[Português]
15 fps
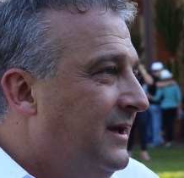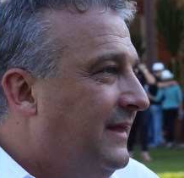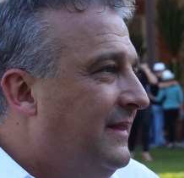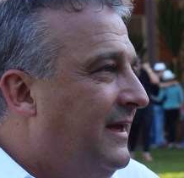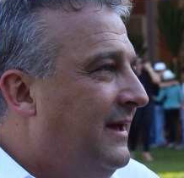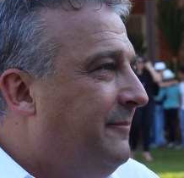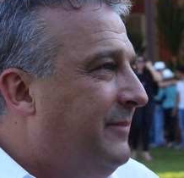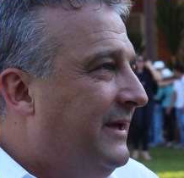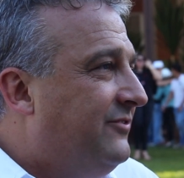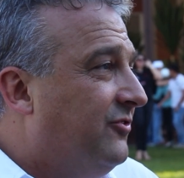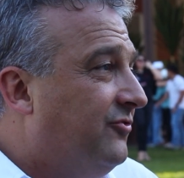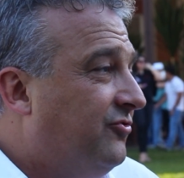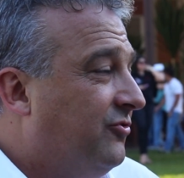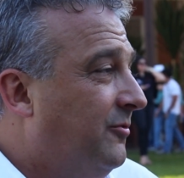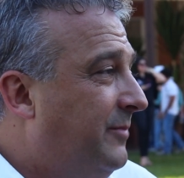E de repente
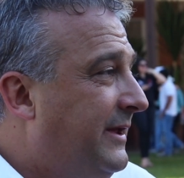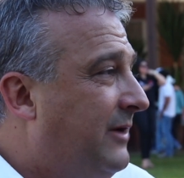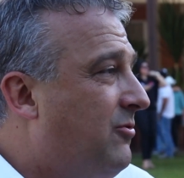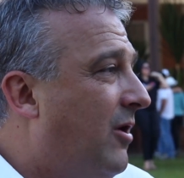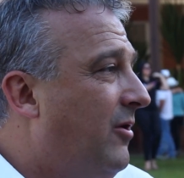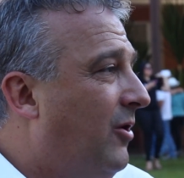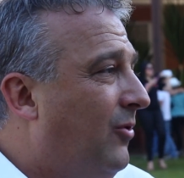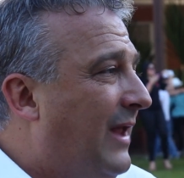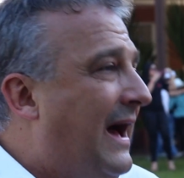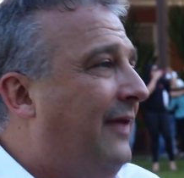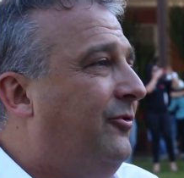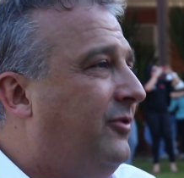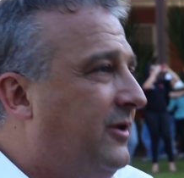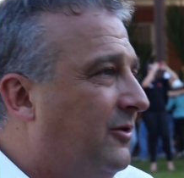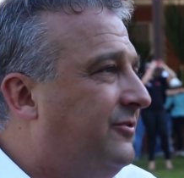eu descobri qual é o
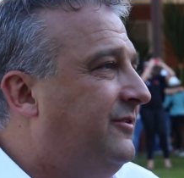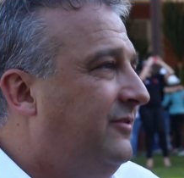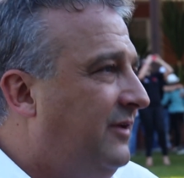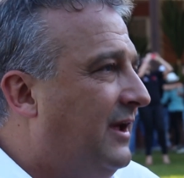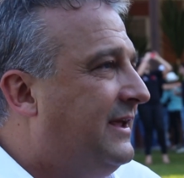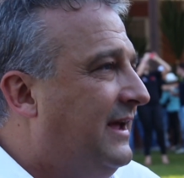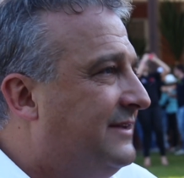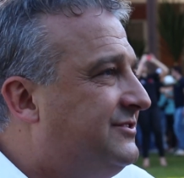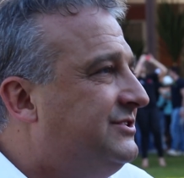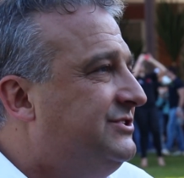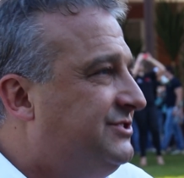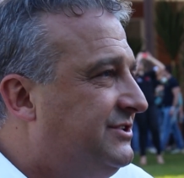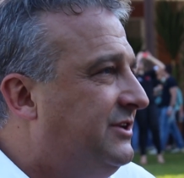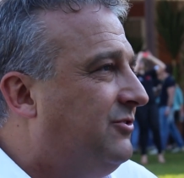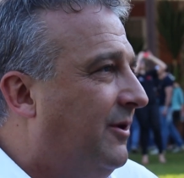lado que eu tinha que
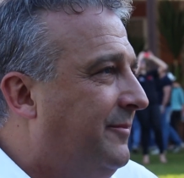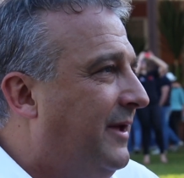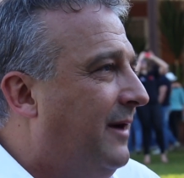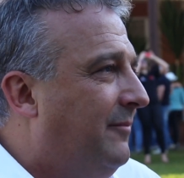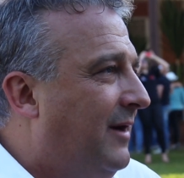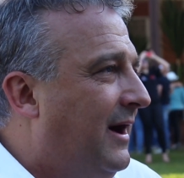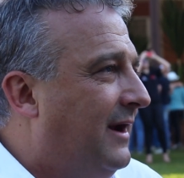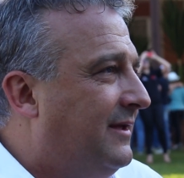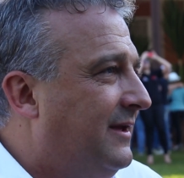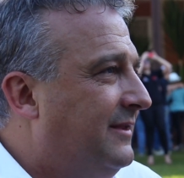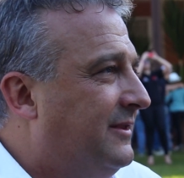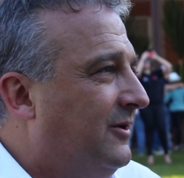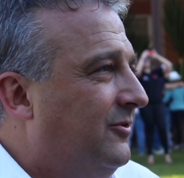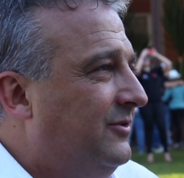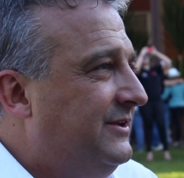atingir com a minha marca.
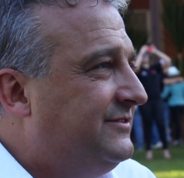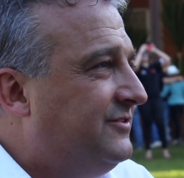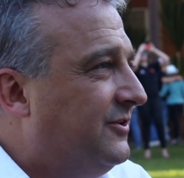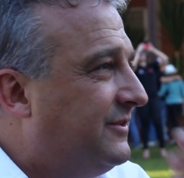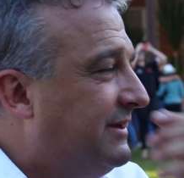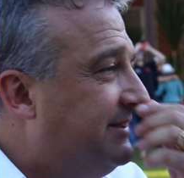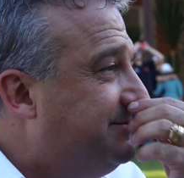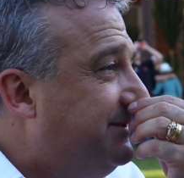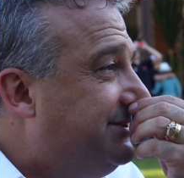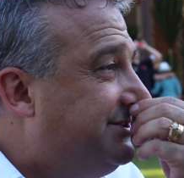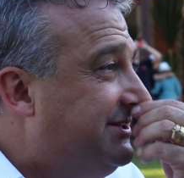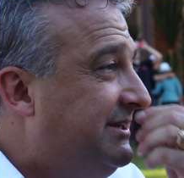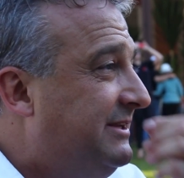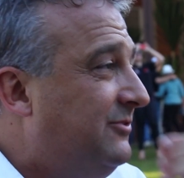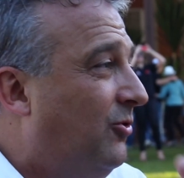Então isso eu
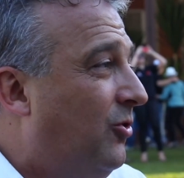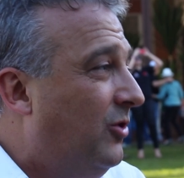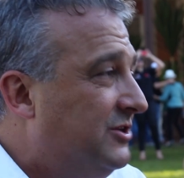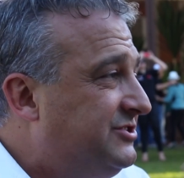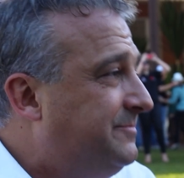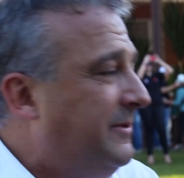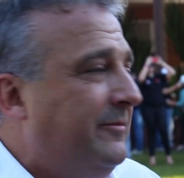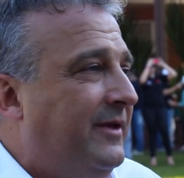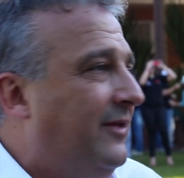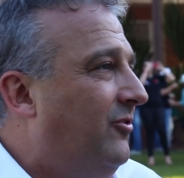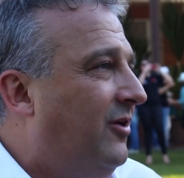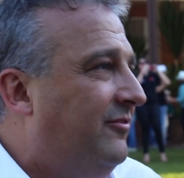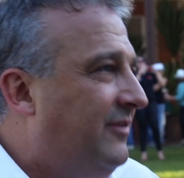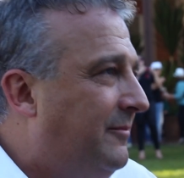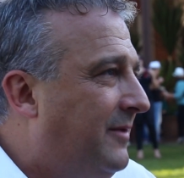transmiti hoje para minha
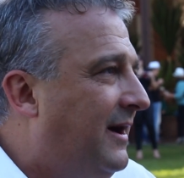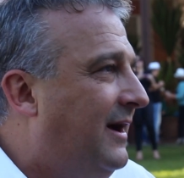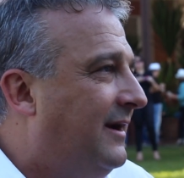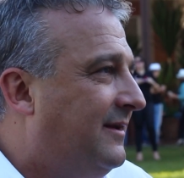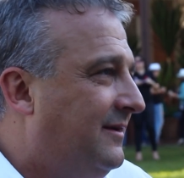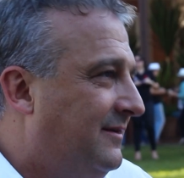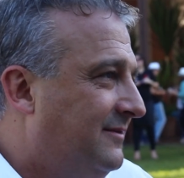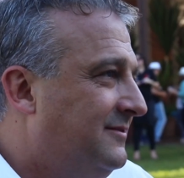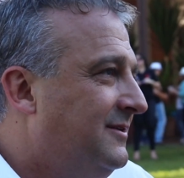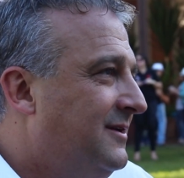nova marca.